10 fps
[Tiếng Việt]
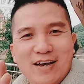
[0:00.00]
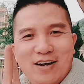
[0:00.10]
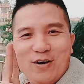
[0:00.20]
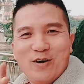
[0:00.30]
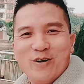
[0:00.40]

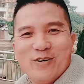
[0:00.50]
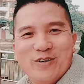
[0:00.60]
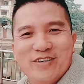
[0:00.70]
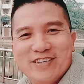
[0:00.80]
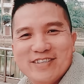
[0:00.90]
Hello,
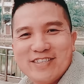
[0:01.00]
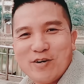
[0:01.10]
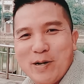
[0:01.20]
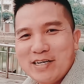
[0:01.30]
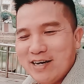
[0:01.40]

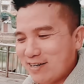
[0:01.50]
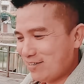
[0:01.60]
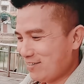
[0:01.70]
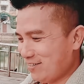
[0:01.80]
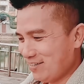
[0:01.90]
chào các bác nhá
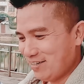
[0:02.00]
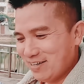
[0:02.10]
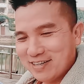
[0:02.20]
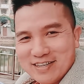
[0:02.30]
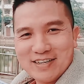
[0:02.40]

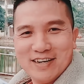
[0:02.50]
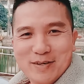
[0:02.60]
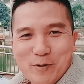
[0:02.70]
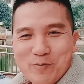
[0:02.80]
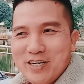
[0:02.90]
Cái
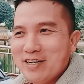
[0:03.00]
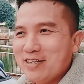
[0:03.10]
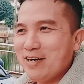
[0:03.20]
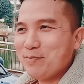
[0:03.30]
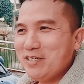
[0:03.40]
clip hôm kia
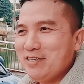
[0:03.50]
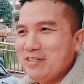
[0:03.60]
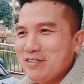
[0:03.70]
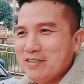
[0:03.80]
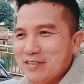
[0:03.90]
thì em
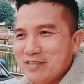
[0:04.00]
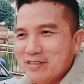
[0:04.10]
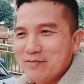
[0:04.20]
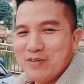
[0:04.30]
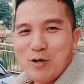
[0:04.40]
đi
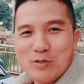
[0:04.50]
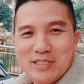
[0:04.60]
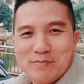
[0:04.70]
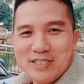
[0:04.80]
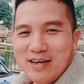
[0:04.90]
Vlog đi
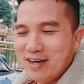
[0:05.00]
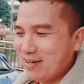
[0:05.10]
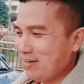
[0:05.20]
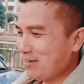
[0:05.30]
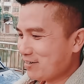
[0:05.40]
sập xe
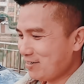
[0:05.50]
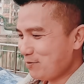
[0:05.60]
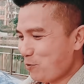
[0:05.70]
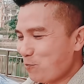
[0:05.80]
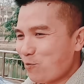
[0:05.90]

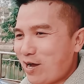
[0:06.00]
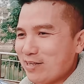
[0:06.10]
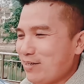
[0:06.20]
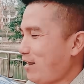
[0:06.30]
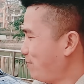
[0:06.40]
Clip hôm
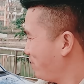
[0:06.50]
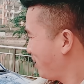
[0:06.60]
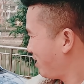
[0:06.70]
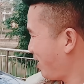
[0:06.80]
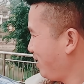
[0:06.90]
qua thì làm
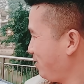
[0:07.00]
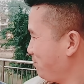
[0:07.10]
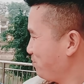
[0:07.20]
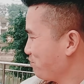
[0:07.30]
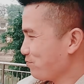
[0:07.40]
về cái
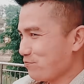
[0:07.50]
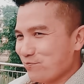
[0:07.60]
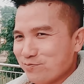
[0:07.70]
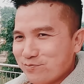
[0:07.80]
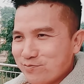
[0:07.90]

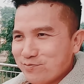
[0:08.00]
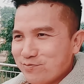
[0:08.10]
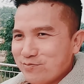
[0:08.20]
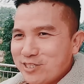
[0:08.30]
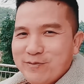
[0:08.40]

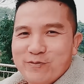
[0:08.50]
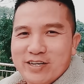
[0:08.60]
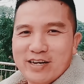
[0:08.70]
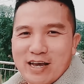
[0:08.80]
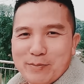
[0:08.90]
Chi
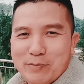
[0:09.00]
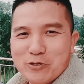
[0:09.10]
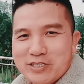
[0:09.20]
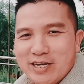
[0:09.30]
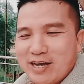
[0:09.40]
phí để làm đẹp
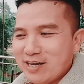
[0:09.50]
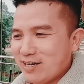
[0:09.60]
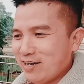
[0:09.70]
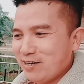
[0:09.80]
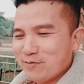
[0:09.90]
cho cái xe
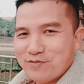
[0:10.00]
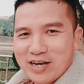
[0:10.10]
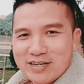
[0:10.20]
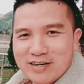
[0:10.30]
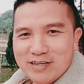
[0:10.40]

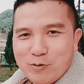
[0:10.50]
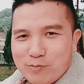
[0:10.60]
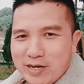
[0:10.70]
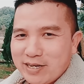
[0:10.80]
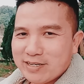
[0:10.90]
Và cái clip
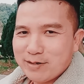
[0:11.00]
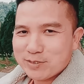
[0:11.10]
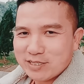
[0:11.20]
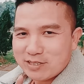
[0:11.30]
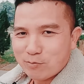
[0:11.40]
hôm nay thì
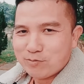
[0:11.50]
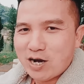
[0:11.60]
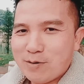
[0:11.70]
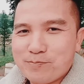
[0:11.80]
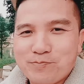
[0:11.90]
em sẽ tổng
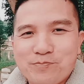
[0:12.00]
hợp